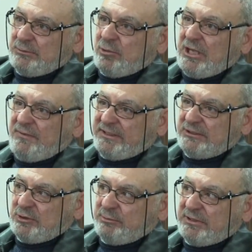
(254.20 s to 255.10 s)
لمكافحة
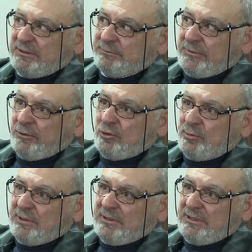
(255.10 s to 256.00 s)
الوباء
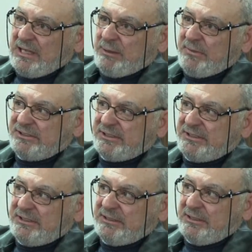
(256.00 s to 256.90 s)
منظومة عامة
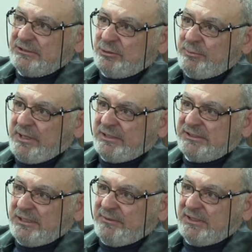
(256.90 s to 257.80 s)
صينية ثم
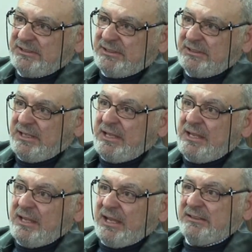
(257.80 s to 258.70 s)
أصغر فأصغر
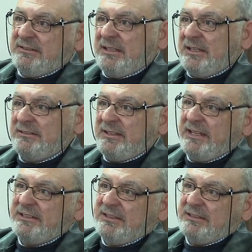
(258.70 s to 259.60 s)
حتى
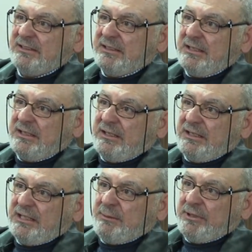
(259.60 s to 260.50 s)
انتهينا
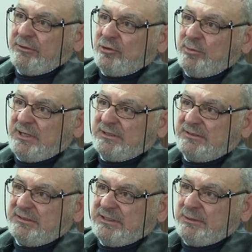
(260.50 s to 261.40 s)
إلى
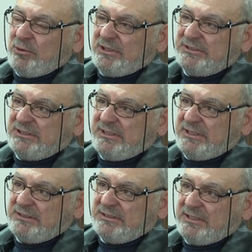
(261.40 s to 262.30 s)
منظومات إلى
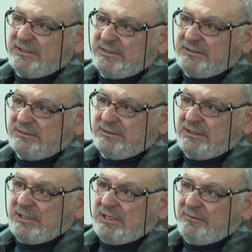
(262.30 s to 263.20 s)
مؤسسات صغيرة
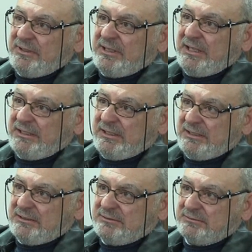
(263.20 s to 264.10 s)
في
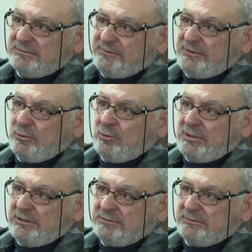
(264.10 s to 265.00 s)
الأحياء في
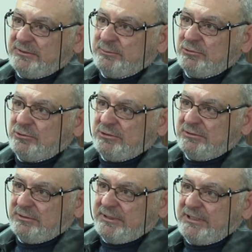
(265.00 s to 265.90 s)
القرى في
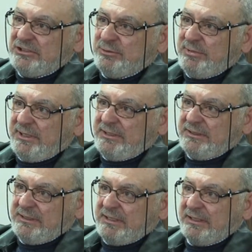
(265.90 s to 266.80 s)
المدن على الجبال
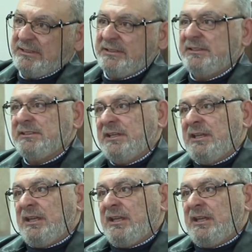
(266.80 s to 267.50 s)
إلى آخره